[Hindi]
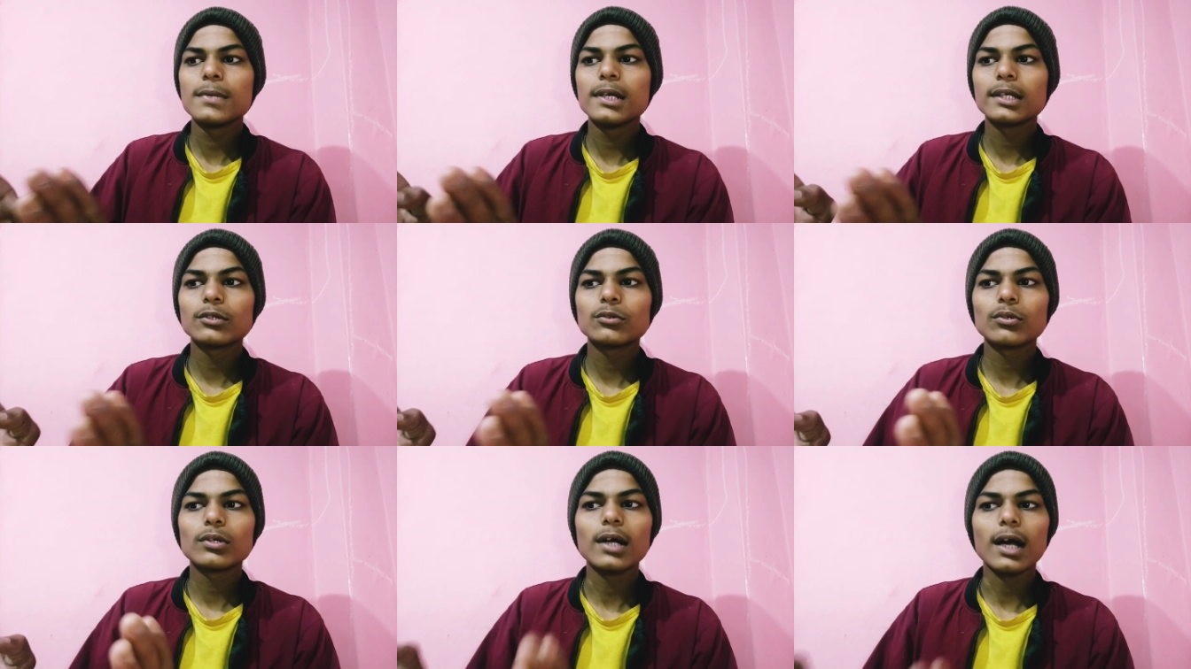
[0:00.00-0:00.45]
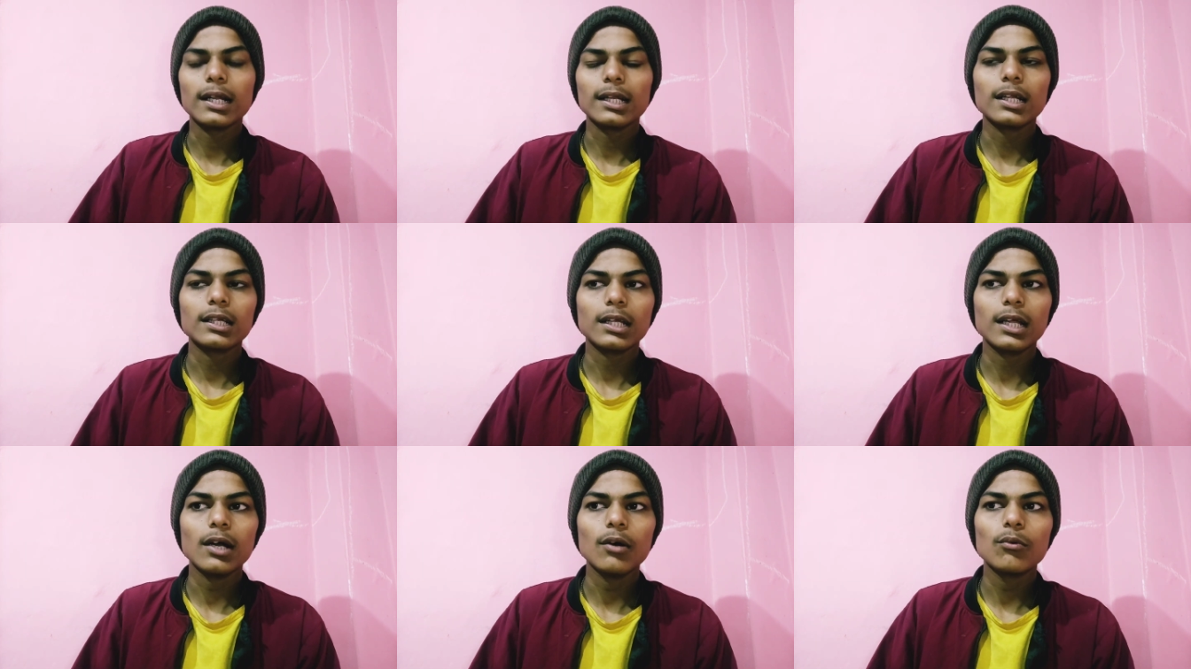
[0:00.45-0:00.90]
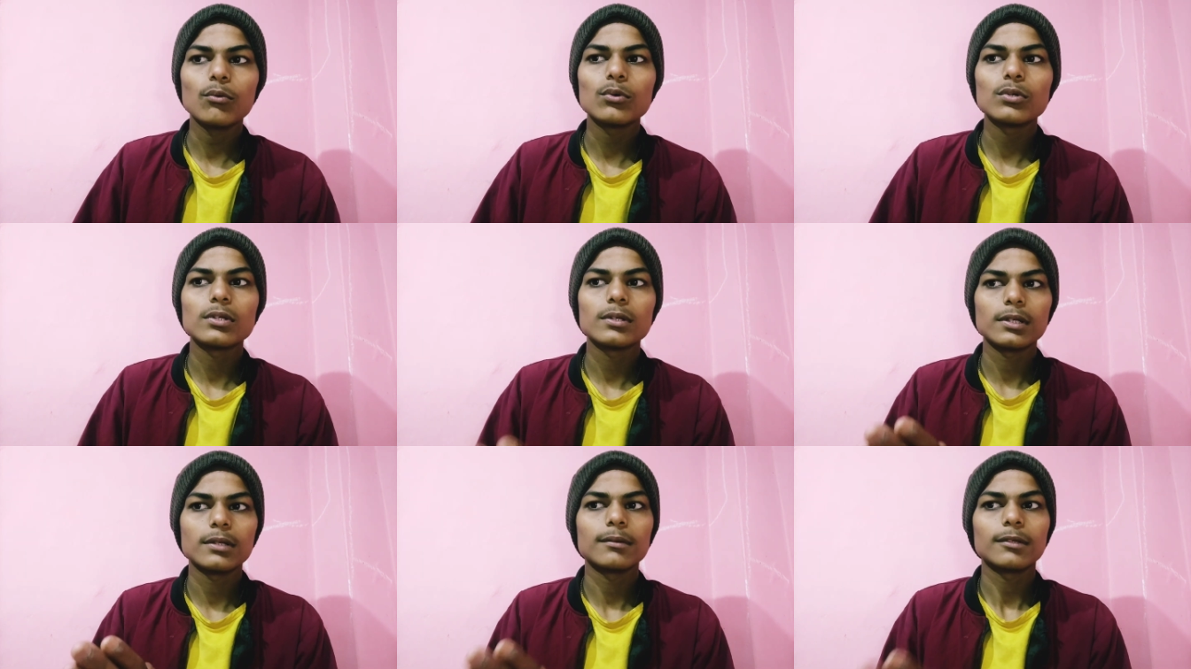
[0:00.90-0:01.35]
मेन जो गाना था
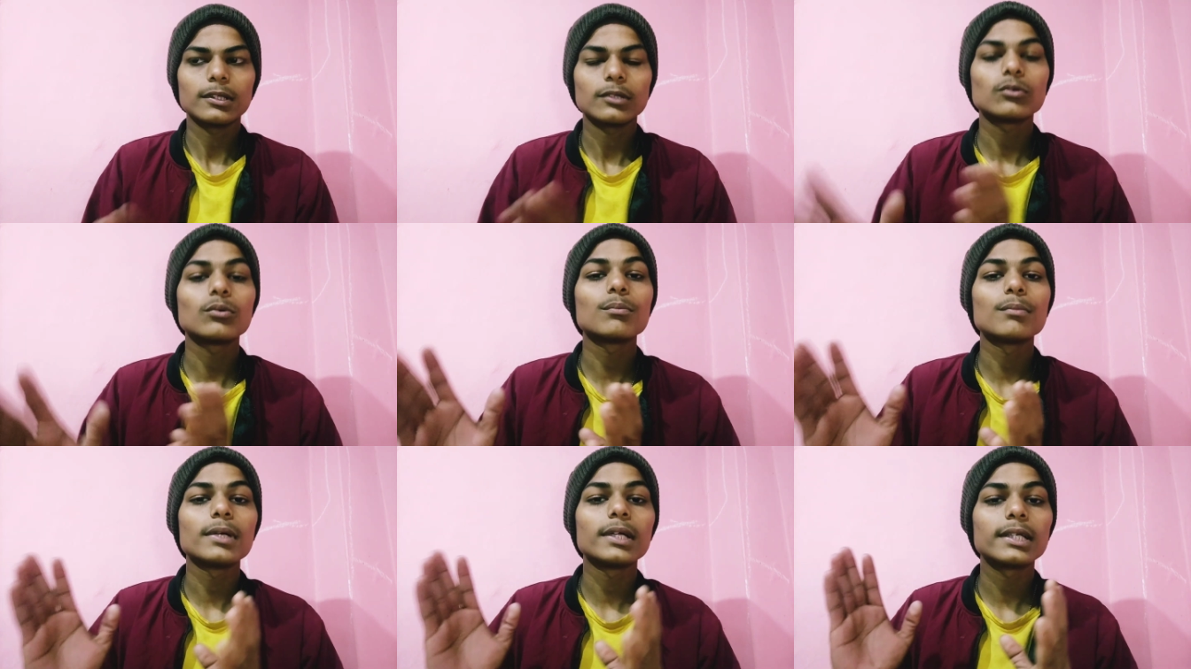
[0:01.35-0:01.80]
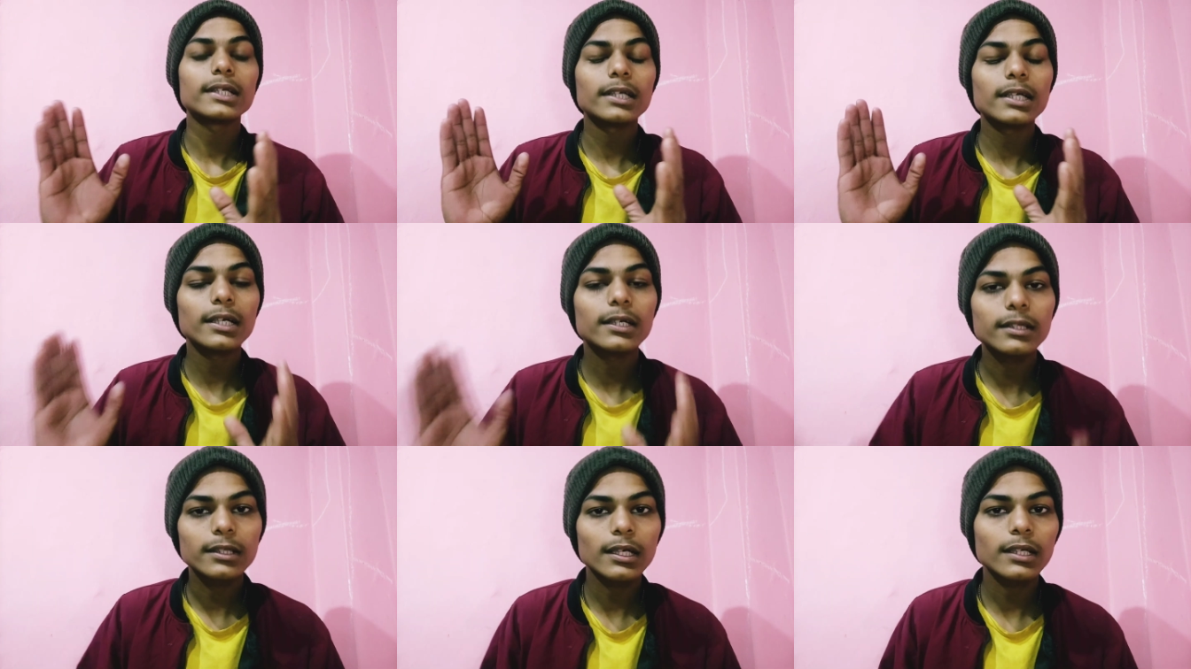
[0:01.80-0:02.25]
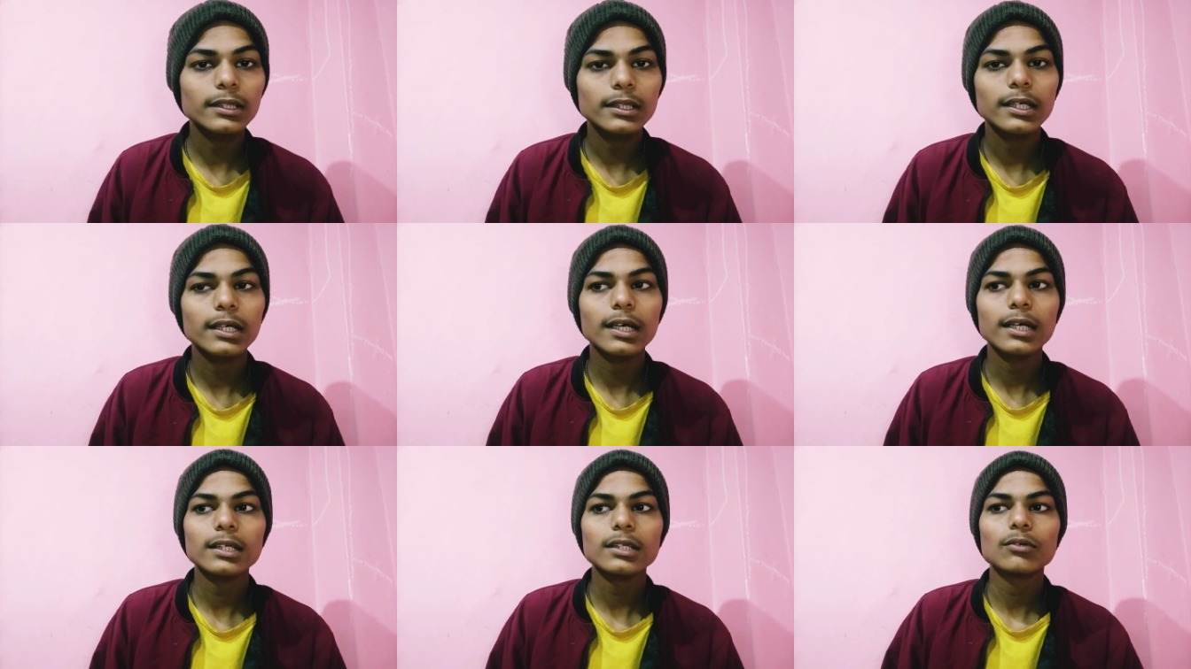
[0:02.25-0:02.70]
वो जो मेन कीर्तन
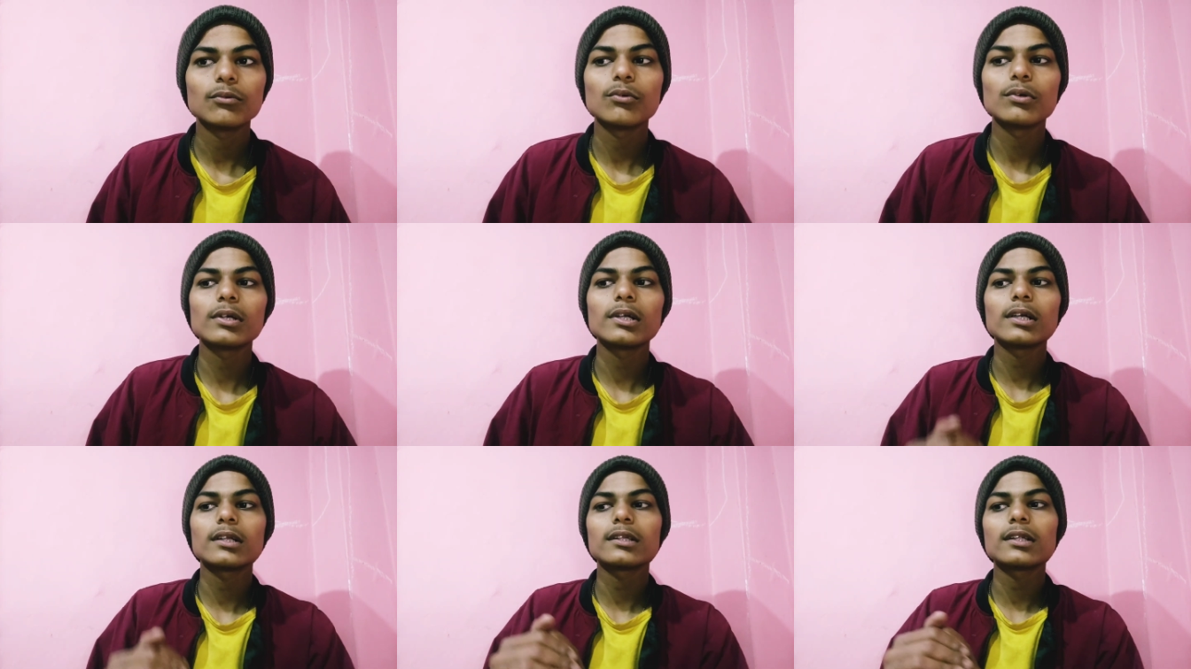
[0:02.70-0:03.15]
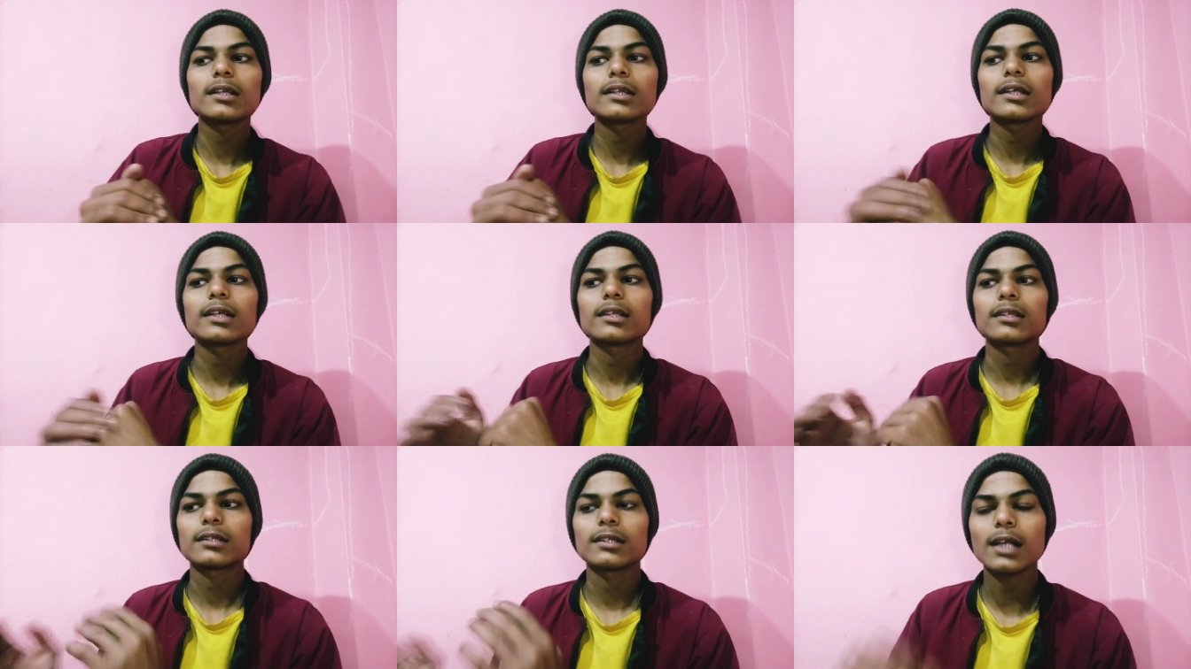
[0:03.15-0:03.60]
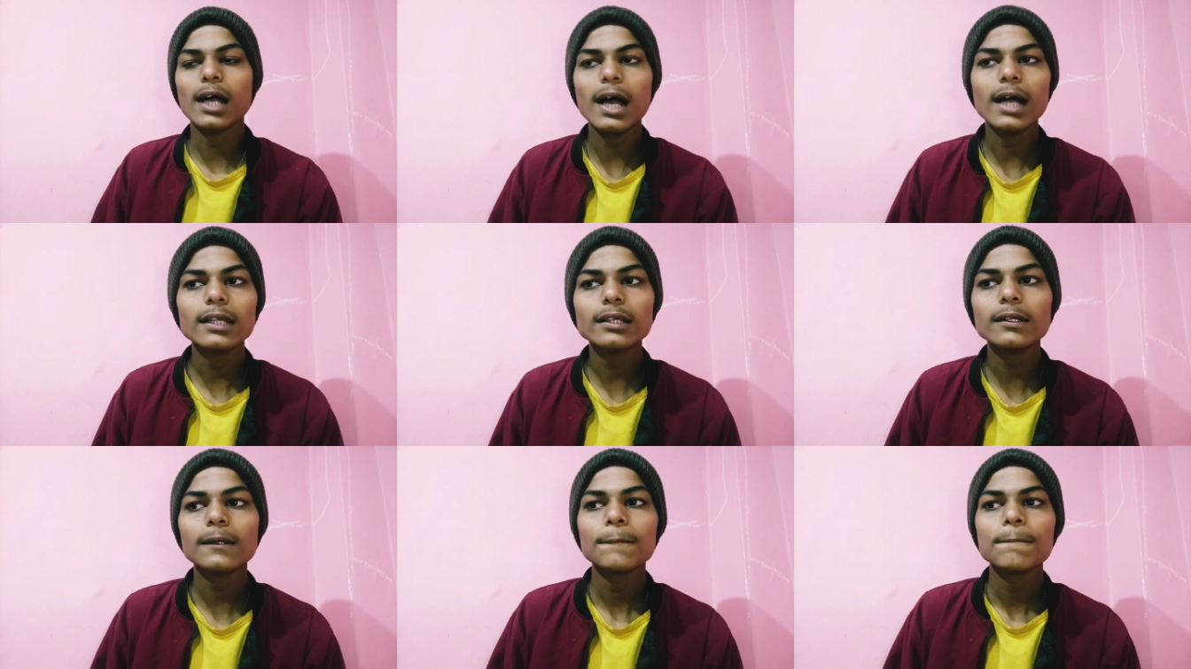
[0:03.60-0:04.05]
था वो कीर्तन के
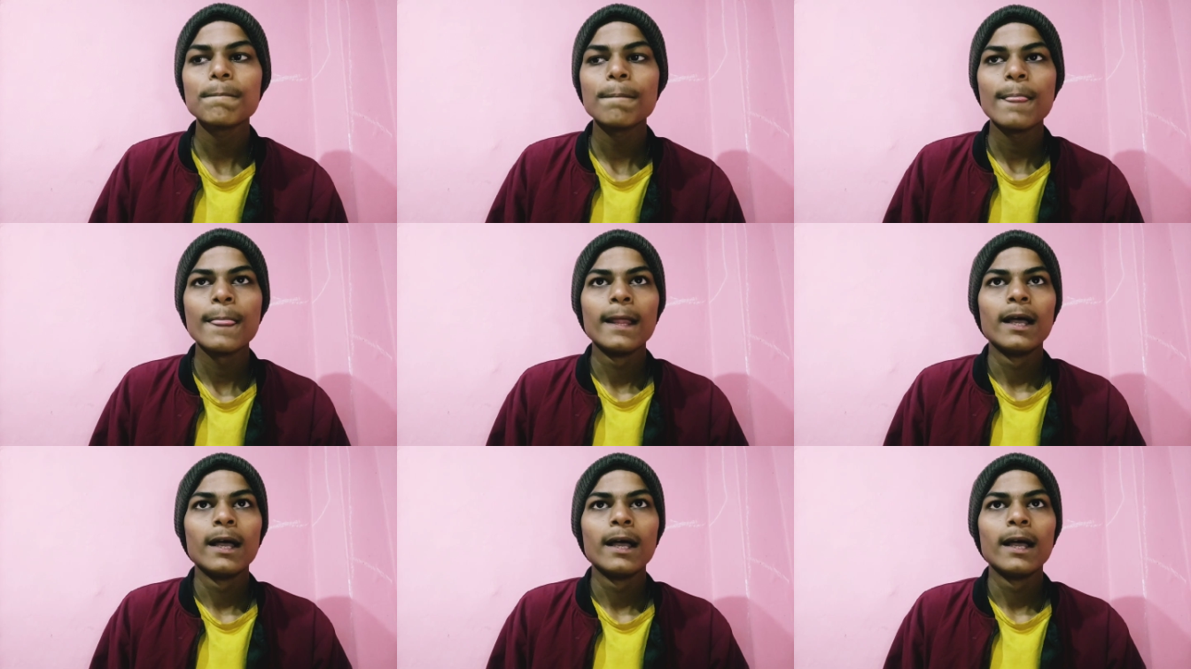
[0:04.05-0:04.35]
साथ